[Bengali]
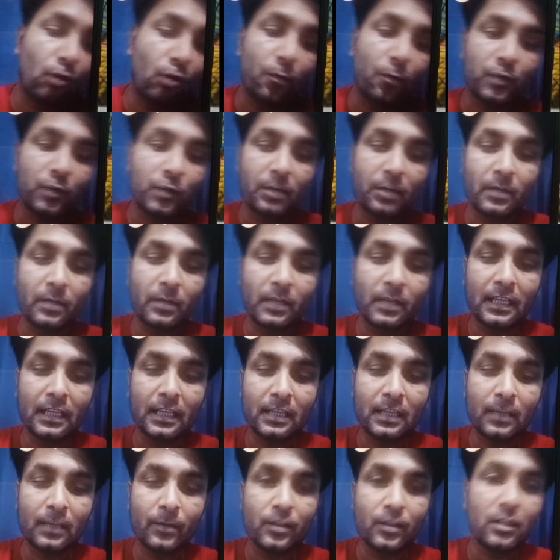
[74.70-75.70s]
অপশন আপনারা দেখতে
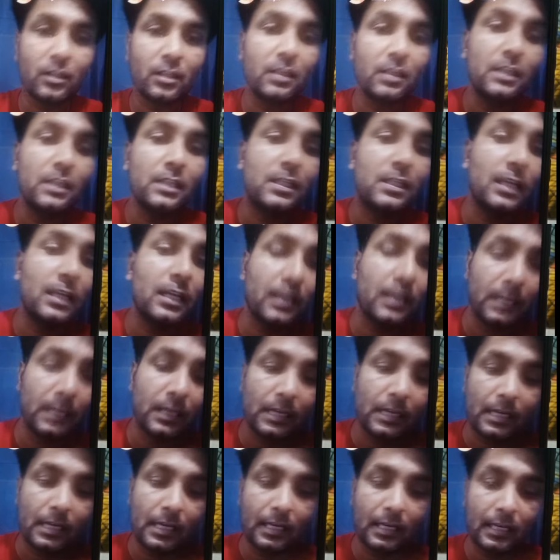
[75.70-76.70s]
পাচ্ছেন নিচে
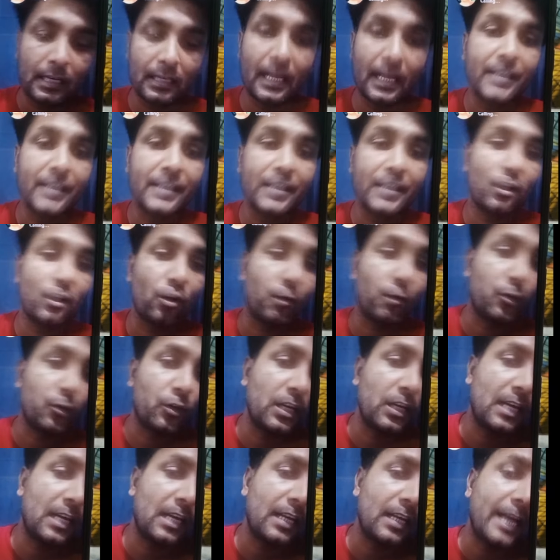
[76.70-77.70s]
লাইটের অপশন
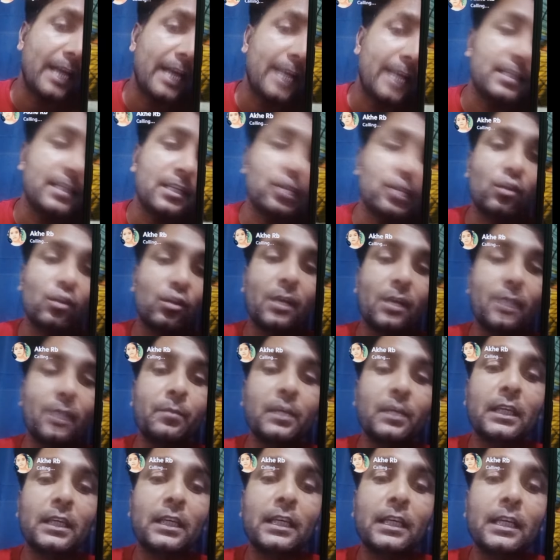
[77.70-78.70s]
এই লাইটটা যখন আপনি
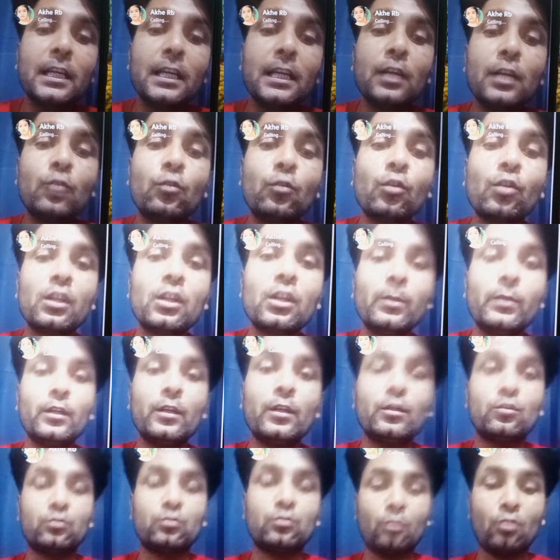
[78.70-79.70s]
ক্লিক করে দেবেন
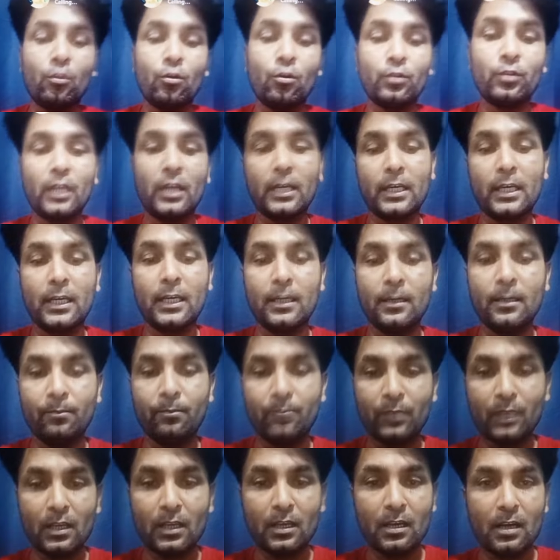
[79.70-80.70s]
তখন দেখেন
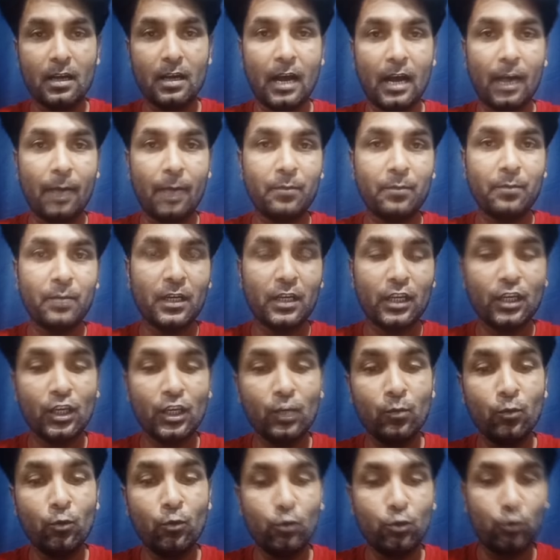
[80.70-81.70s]
আপনার
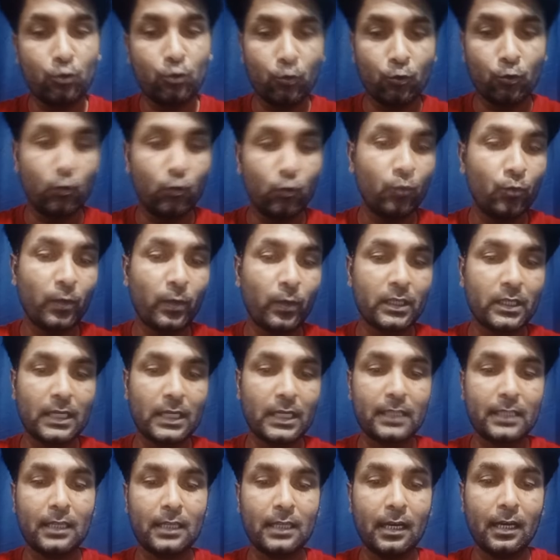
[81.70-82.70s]
ইমুর চতুর্পাশে
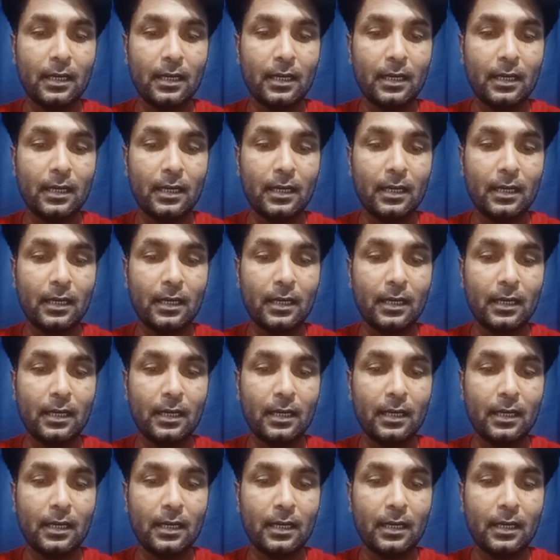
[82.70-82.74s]
একটা